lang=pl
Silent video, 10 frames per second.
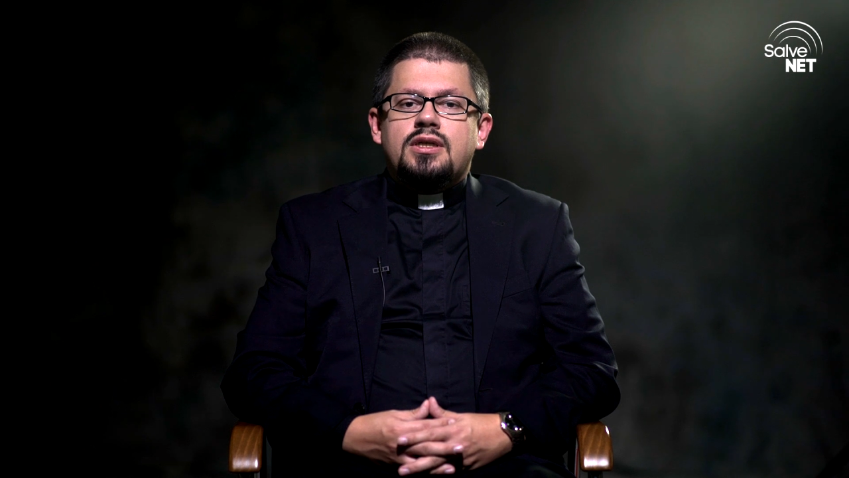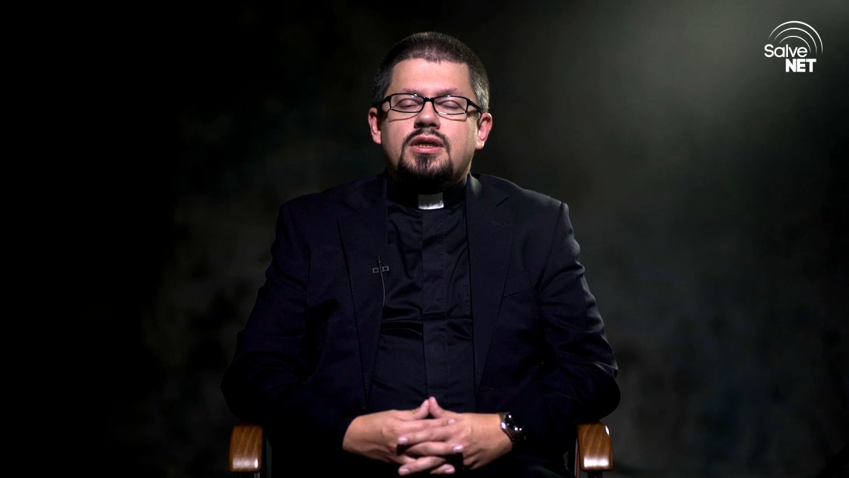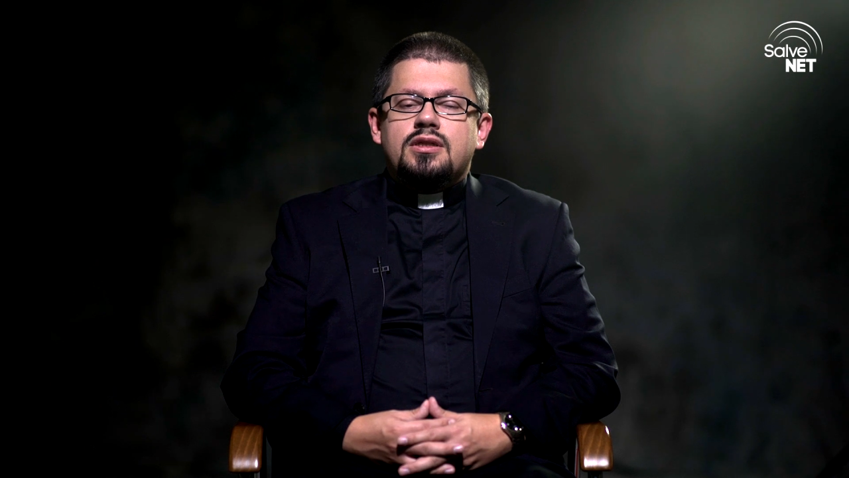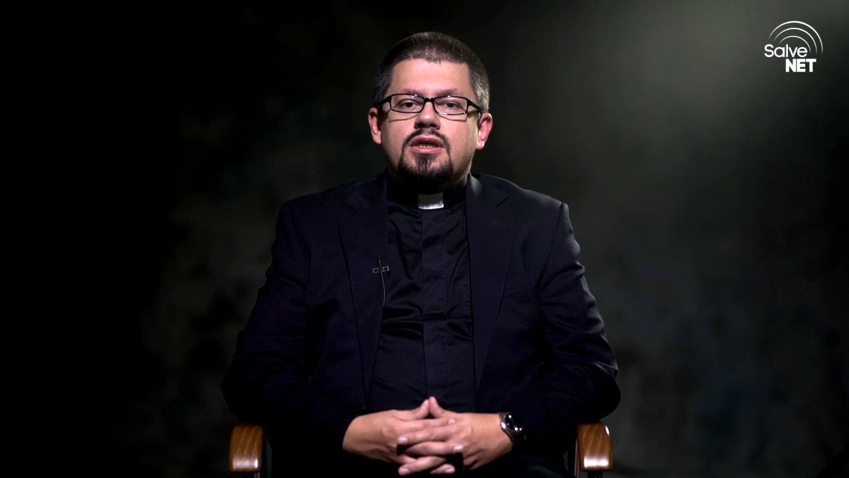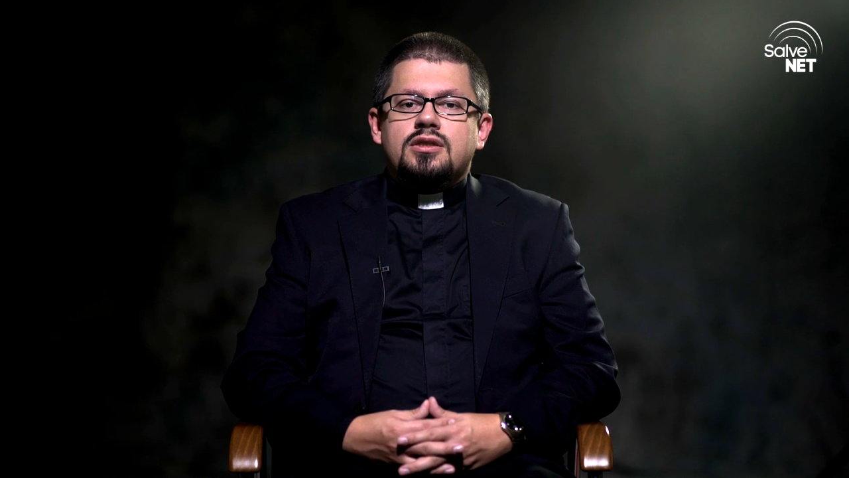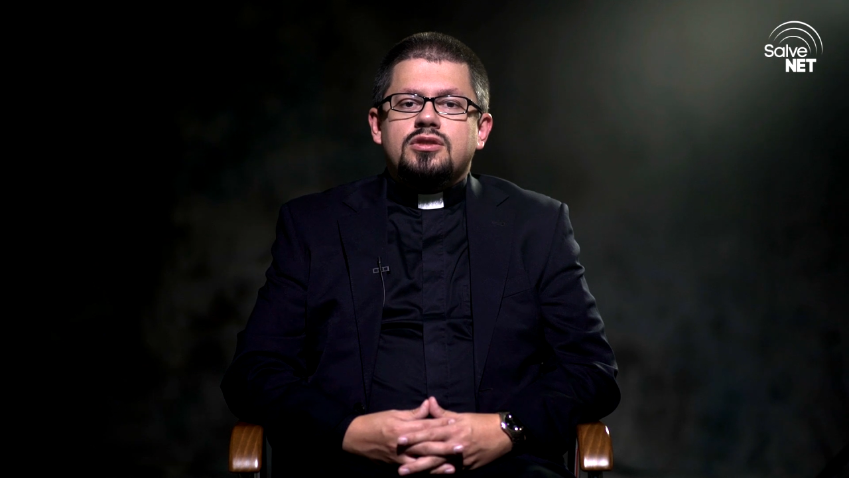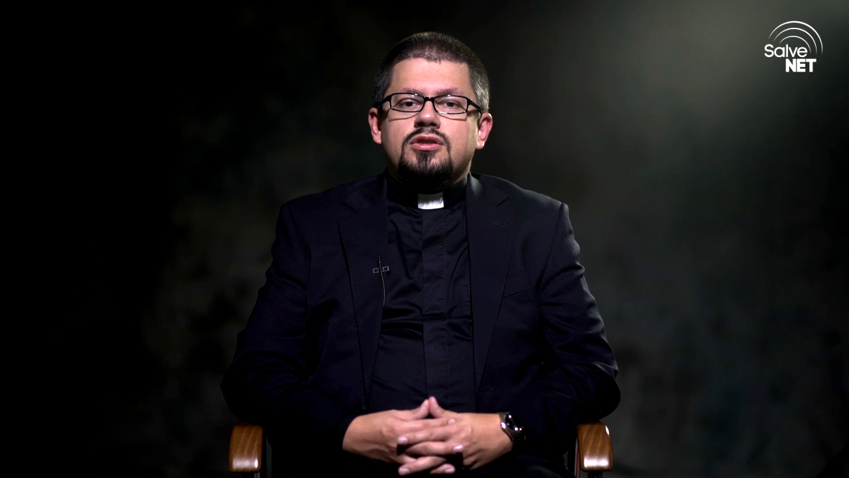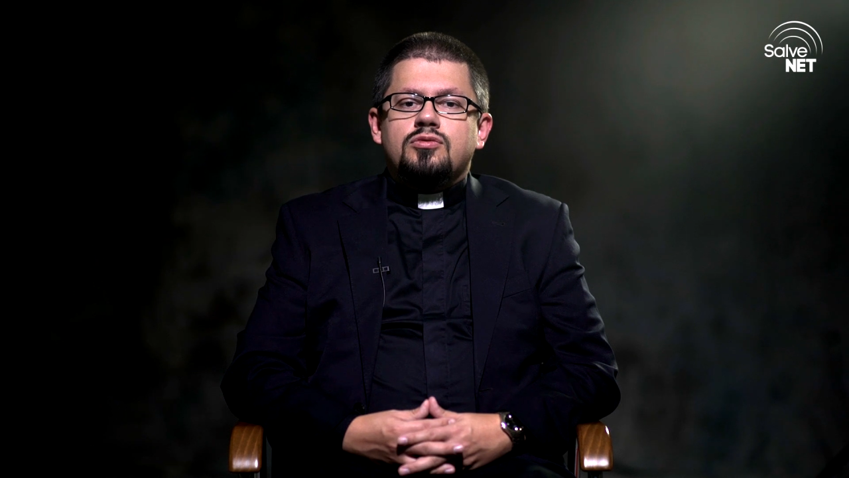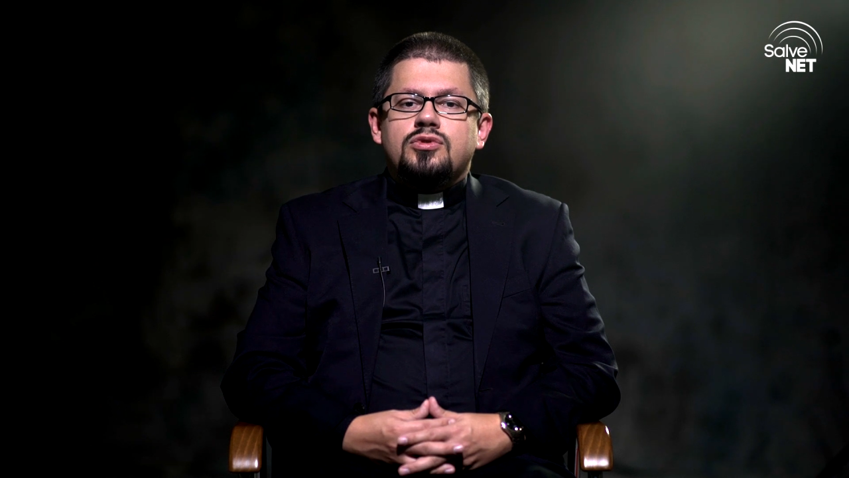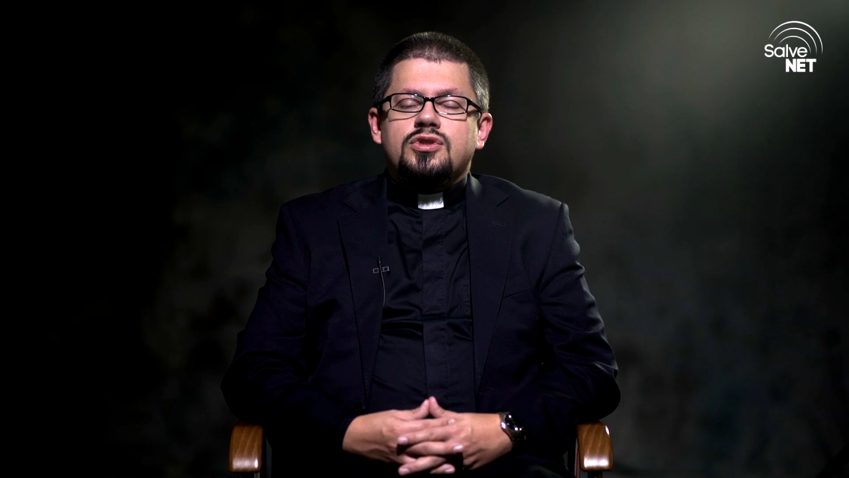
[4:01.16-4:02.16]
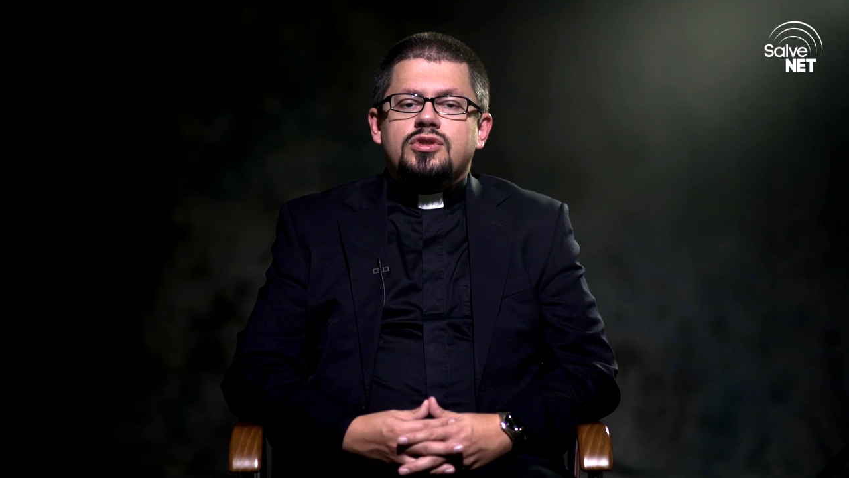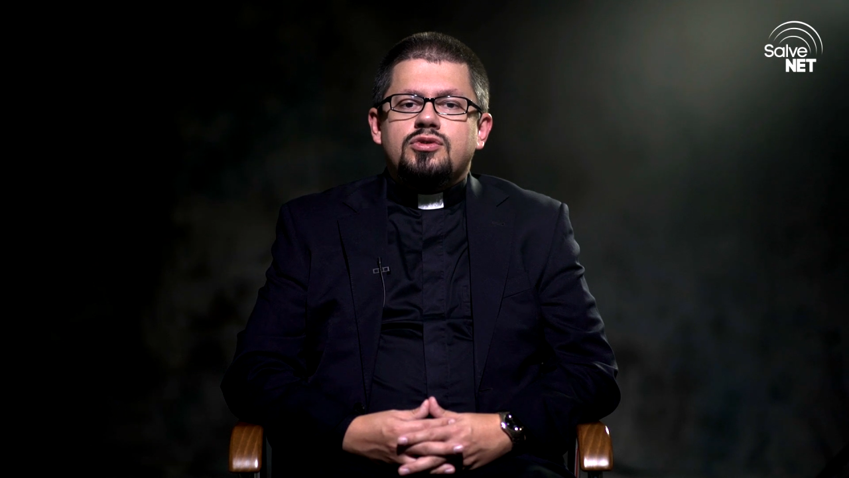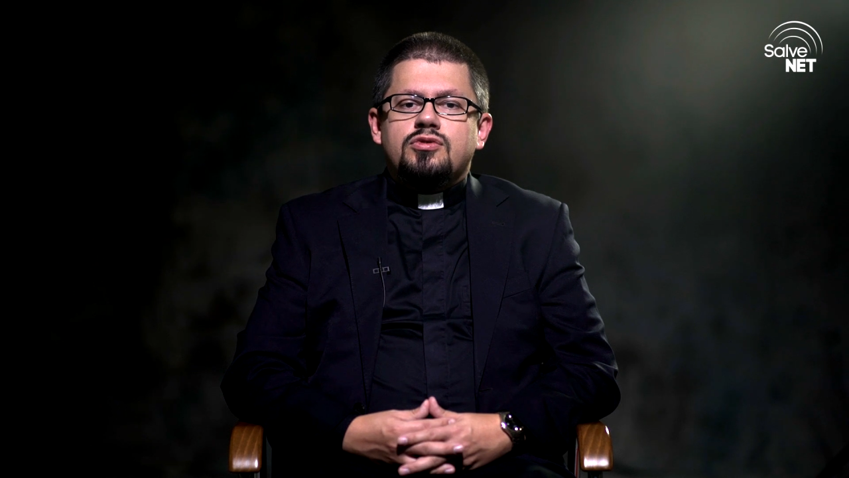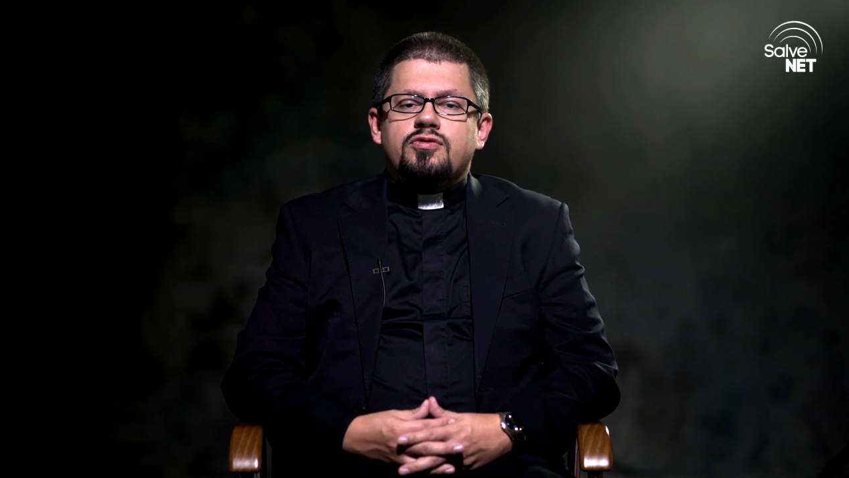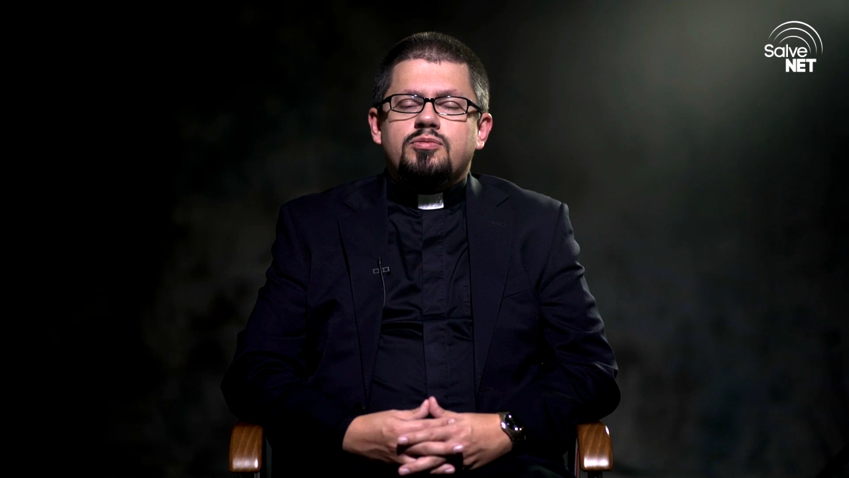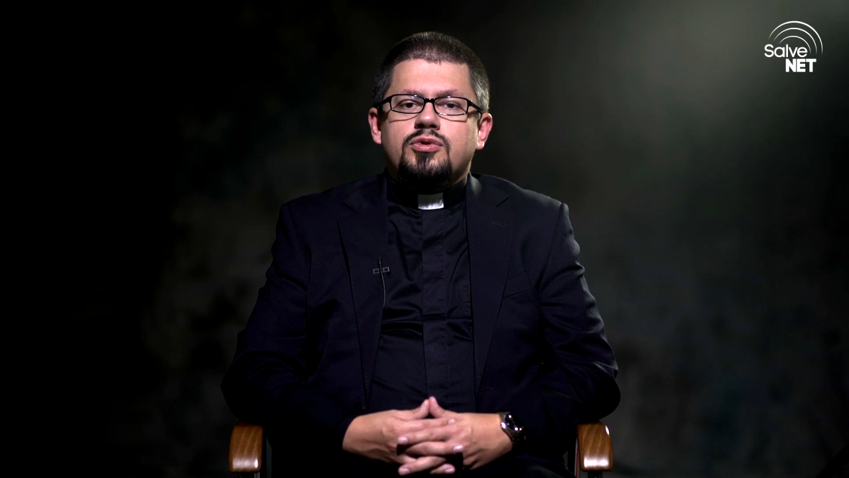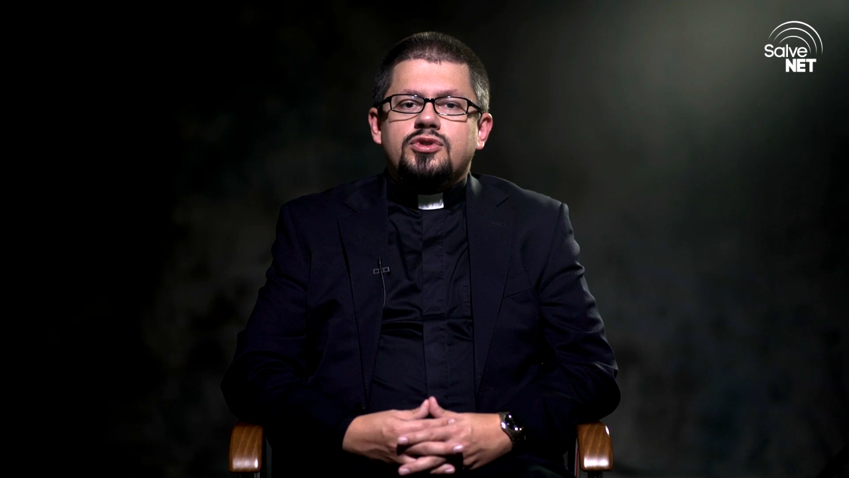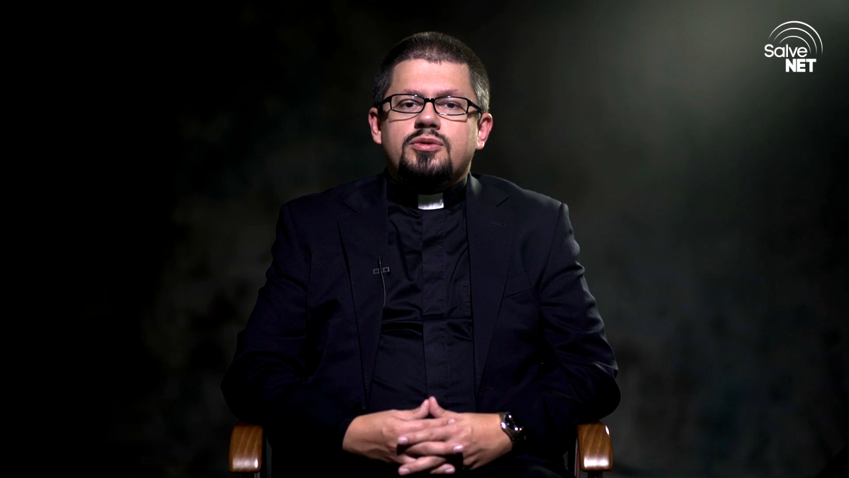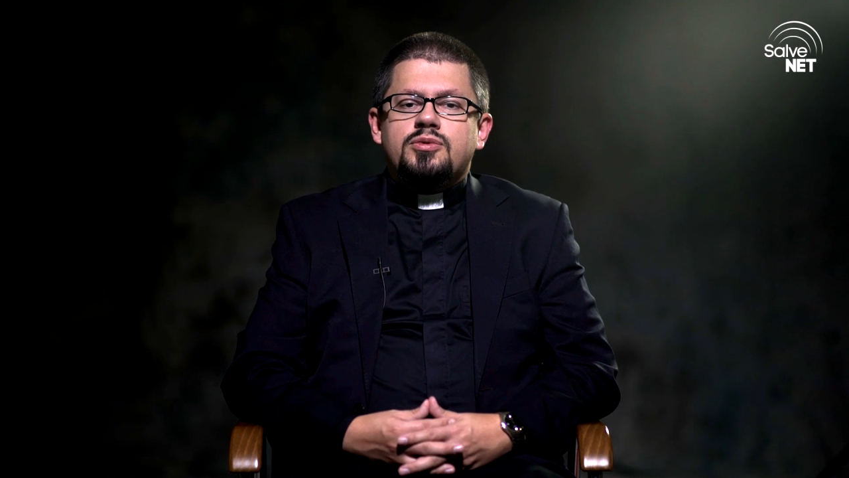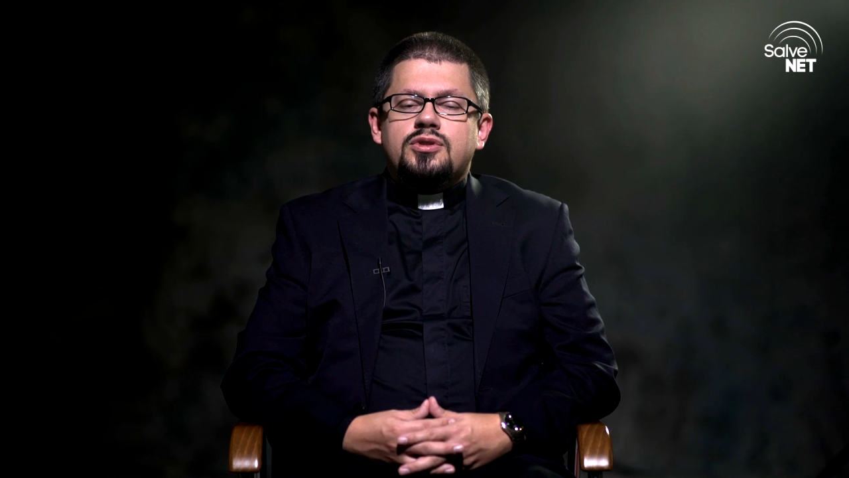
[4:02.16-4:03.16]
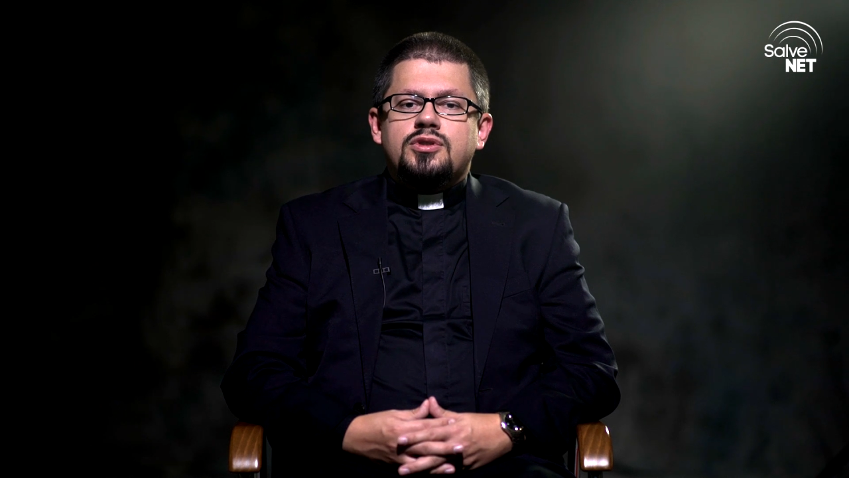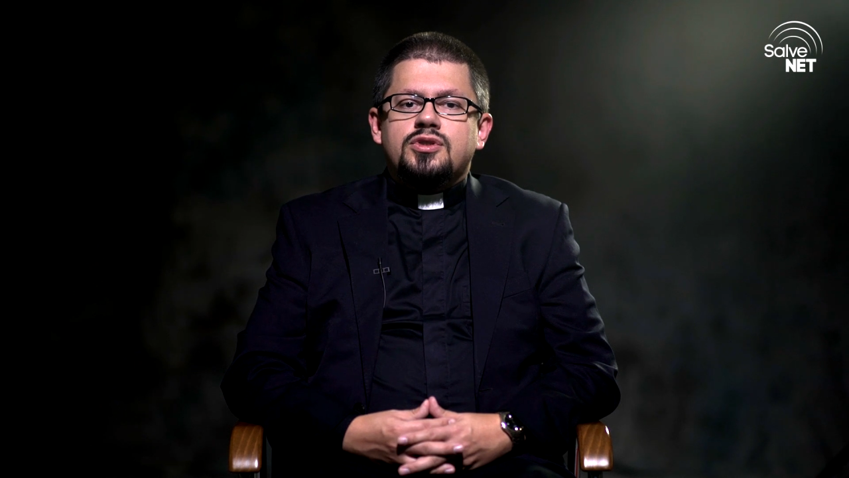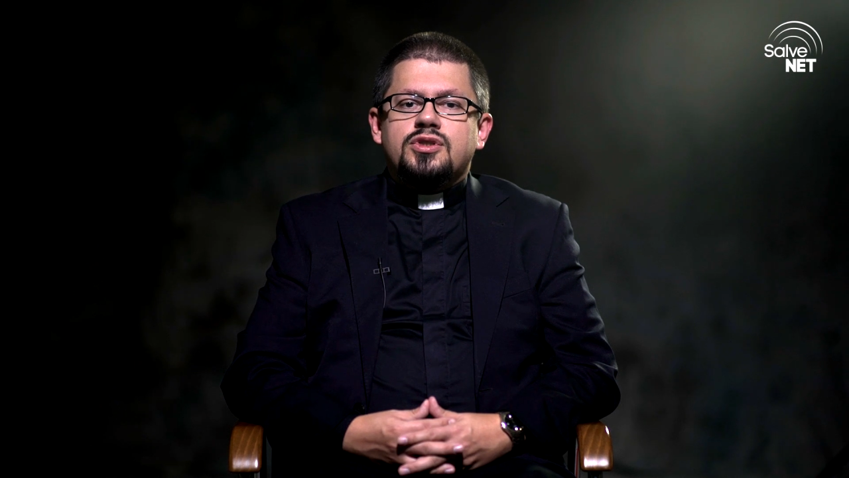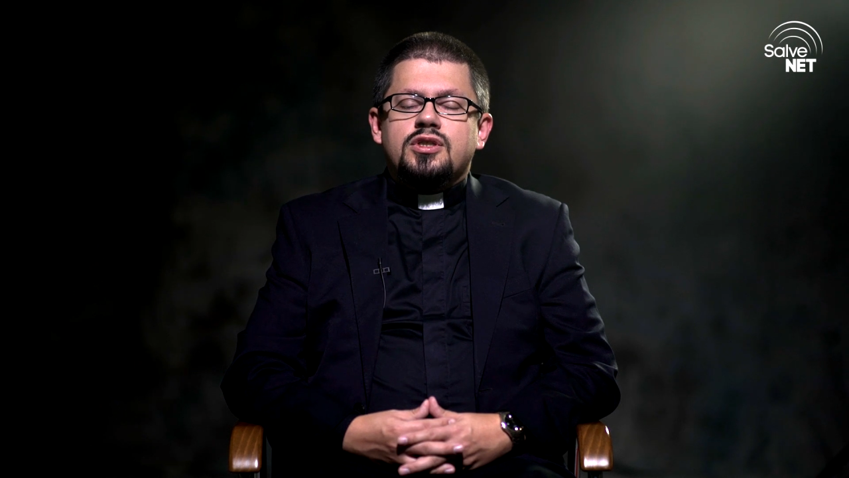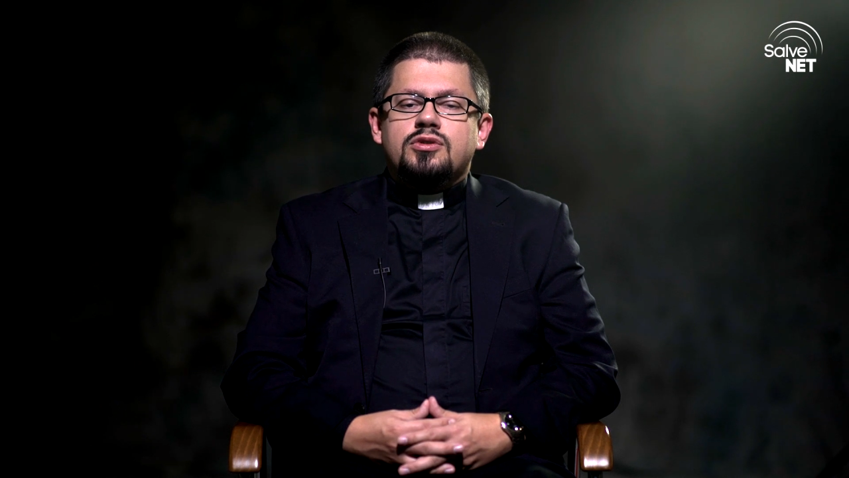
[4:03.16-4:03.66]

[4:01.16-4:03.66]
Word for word: a także uczestniczyłem w pogrzebie dziecka,